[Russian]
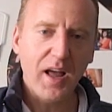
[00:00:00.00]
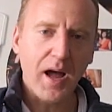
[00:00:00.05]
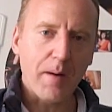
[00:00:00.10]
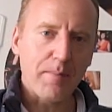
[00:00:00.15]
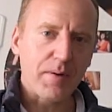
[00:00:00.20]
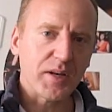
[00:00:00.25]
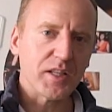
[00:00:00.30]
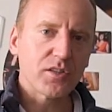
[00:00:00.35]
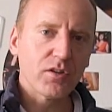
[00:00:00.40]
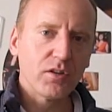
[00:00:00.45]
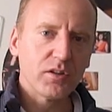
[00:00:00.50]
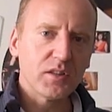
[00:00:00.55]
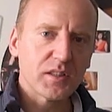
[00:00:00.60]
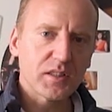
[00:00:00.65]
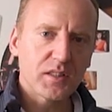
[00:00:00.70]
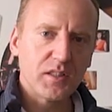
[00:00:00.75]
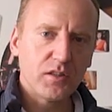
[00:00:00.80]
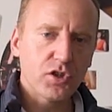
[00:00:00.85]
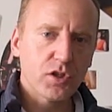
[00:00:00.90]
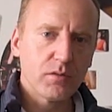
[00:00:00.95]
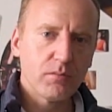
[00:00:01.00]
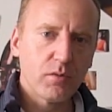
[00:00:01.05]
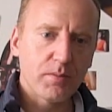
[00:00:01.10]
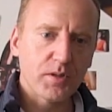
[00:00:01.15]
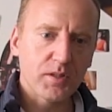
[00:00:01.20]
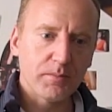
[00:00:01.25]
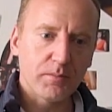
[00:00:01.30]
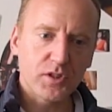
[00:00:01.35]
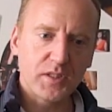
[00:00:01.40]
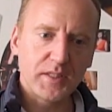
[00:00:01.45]
А происходит это следующим
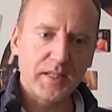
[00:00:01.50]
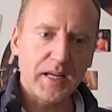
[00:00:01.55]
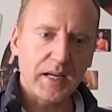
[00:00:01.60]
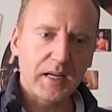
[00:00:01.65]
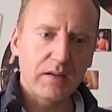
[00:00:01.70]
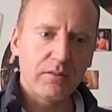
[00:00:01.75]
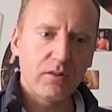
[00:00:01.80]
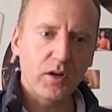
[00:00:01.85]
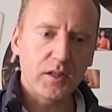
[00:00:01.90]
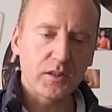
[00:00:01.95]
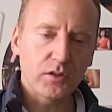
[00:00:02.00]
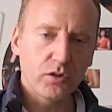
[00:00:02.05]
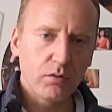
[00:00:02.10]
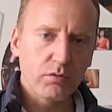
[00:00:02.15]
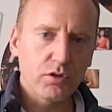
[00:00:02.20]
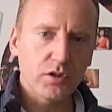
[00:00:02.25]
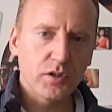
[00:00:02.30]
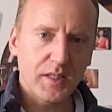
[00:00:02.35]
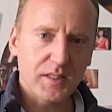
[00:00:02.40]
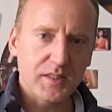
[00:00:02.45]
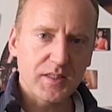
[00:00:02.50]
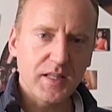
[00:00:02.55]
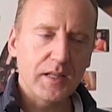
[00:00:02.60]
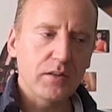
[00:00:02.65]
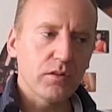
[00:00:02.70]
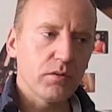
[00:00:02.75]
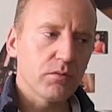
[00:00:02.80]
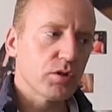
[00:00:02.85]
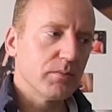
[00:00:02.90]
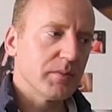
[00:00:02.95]
образом. То есть я говорю о том, что я
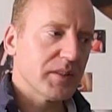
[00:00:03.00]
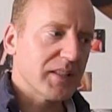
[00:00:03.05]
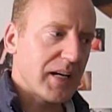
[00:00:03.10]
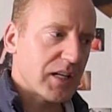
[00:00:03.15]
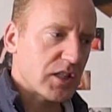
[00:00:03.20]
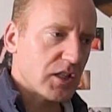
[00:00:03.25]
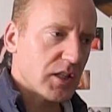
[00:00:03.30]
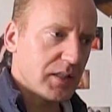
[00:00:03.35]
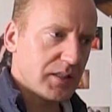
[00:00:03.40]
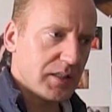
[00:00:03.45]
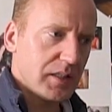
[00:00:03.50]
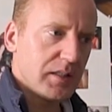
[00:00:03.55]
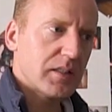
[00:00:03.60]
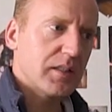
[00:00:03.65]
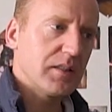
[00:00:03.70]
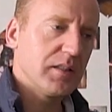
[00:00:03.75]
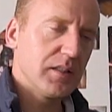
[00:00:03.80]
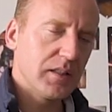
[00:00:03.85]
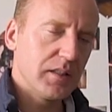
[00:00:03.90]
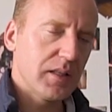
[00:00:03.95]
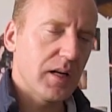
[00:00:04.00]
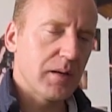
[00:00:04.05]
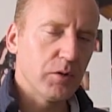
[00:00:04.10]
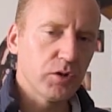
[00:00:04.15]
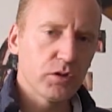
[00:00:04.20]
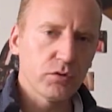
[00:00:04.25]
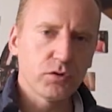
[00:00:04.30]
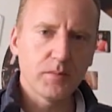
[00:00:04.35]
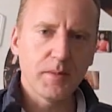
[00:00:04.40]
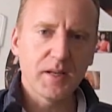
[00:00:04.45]
знаю, потому что мы каждый день на
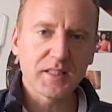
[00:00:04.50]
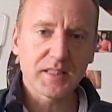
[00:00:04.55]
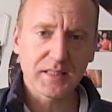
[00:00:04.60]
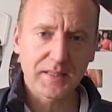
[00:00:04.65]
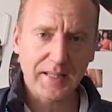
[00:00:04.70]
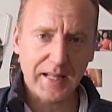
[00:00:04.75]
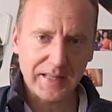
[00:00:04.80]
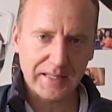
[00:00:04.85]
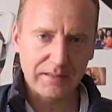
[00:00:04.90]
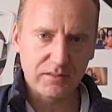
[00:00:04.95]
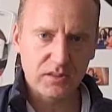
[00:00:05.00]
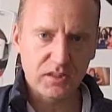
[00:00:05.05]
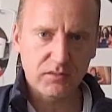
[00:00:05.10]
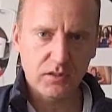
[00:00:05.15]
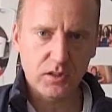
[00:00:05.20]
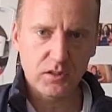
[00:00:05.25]
работе у себя сталкивался в